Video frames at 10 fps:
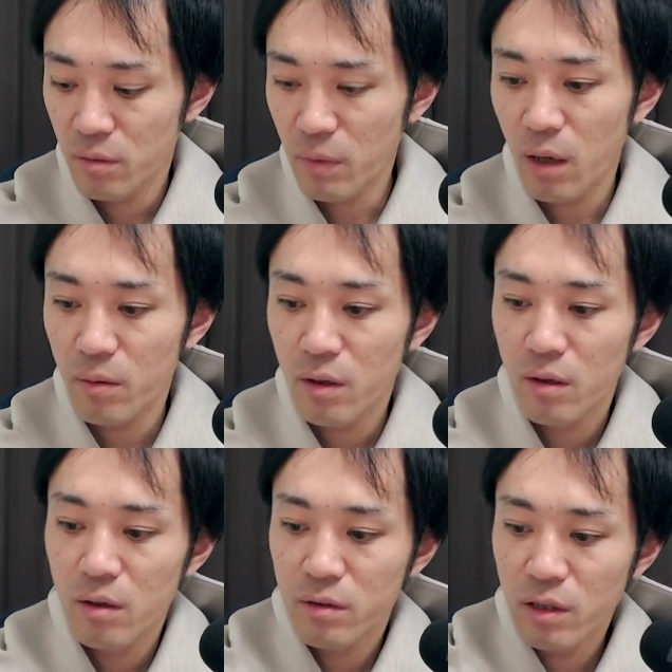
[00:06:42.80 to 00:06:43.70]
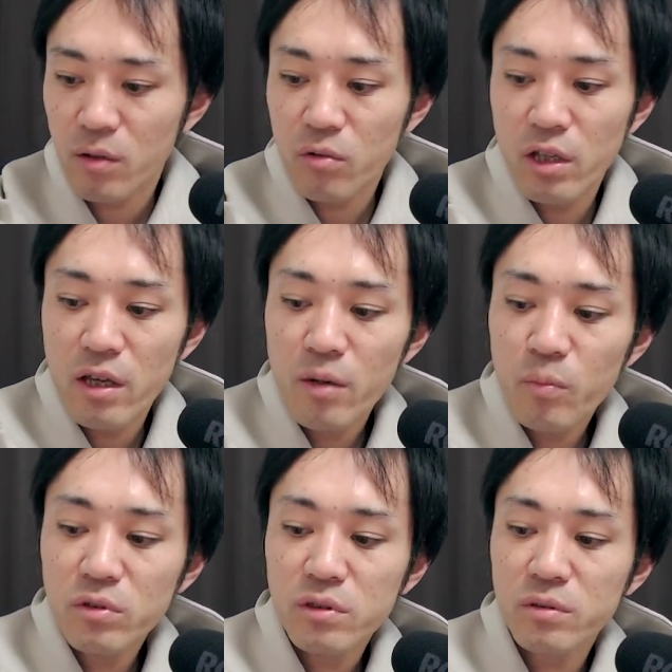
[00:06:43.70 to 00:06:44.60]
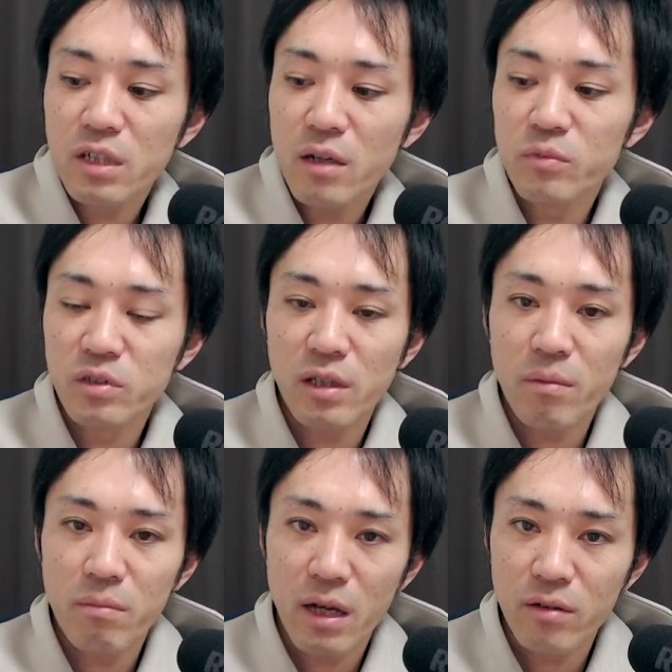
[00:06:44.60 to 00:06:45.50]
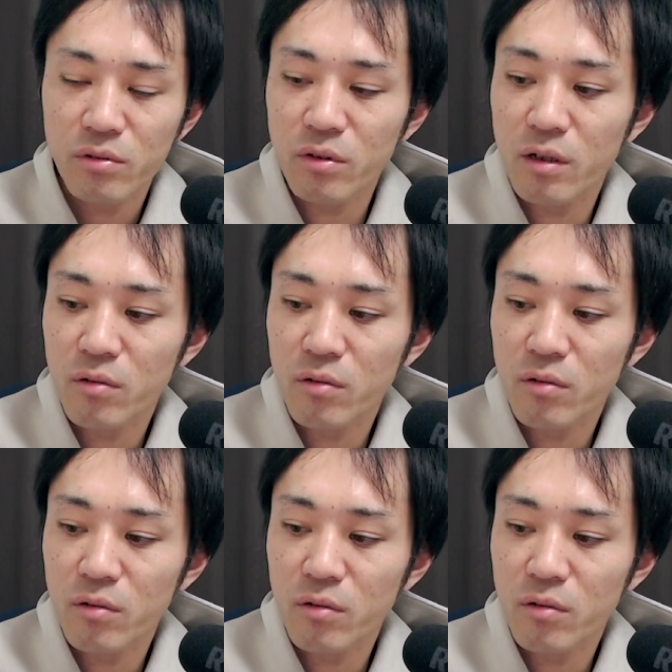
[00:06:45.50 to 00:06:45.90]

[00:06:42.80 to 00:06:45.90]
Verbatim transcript: まあ、ね、この AirPods が無線マイクというか、